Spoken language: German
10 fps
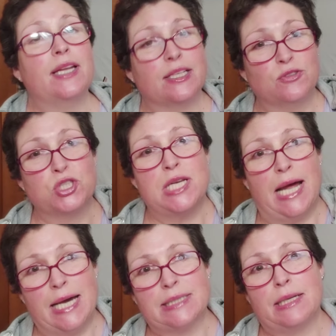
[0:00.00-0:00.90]
danach zu
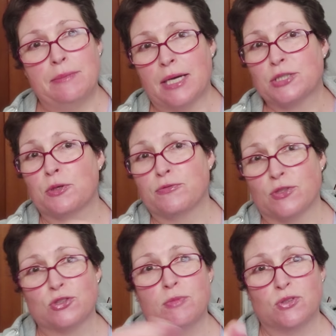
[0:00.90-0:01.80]
schlagen, dann mache ich
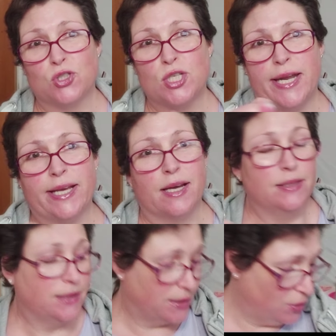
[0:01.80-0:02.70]
öfters schon mal so Schlenker, nicht,